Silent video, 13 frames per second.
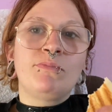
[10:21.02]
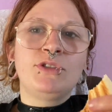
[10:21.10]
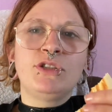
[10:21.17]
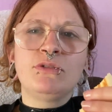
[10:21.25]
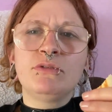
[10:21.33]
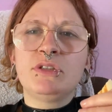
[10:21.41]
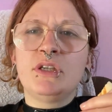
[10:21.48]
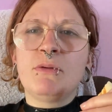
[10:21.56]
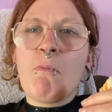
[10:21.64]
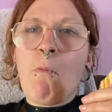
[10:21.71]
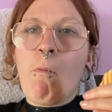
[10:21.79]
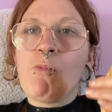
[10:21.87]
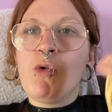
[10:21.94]
Disons que c'est
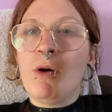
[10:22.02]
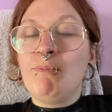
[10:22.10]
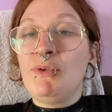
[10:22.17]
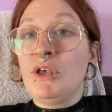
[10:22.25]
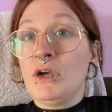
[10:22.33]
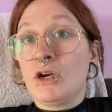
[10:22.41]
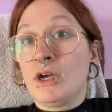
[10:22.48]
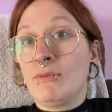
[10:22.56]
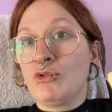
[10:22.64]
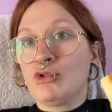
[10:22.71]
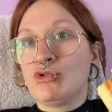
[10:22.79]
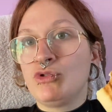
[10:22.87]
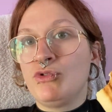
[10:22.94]
moins pire quand même
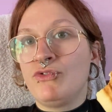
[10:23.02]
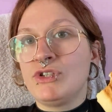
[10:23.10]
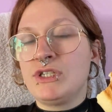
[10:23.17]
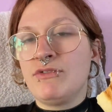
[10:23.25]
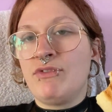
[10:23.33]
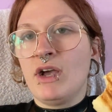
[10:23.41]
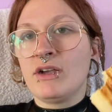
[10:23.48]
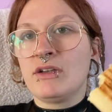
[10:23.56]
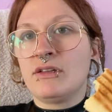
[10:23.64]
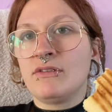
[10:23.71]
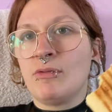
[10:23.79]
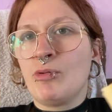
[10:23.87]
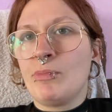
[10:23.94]
que celui du Festiflar qui
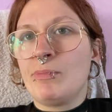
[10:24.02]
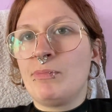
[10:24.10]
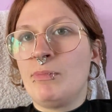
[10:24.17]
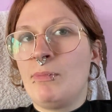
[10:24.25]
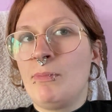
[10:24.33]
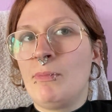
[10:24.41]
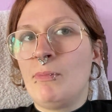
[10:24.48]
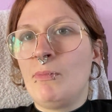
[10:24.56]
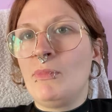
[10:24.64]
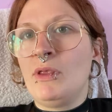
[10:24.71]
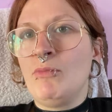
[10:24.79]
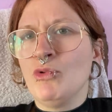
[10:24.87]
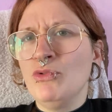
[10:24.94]
était vraiment
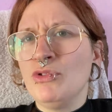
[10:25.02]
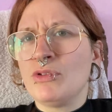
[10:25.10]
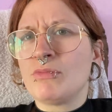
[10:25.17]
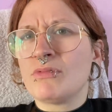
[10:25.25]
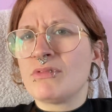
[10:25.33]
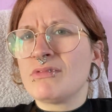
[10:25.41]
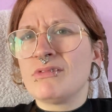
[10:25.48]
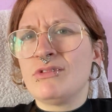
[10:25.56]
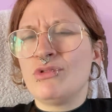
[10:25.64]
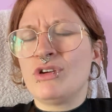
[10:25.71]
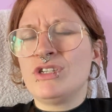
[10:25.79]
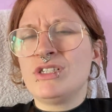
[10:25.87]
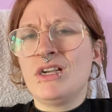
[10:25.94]
immonde
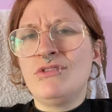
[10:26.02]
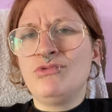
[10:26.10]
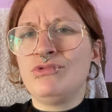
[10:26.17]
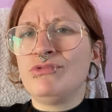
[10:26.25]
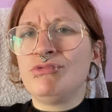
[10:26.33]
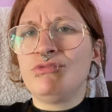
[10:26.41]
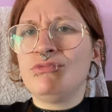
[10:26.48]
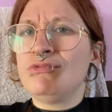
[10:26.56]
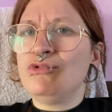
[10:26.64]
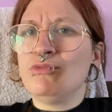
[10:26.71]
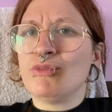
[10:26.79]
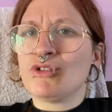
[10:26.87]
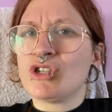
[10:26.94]
sur l'échelle du,
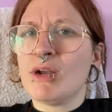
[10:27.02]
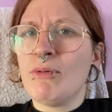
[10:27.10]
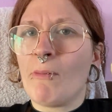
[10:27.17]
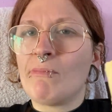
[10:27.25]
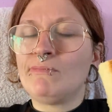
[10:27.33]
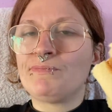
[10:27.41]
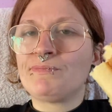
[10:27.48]
mangeable.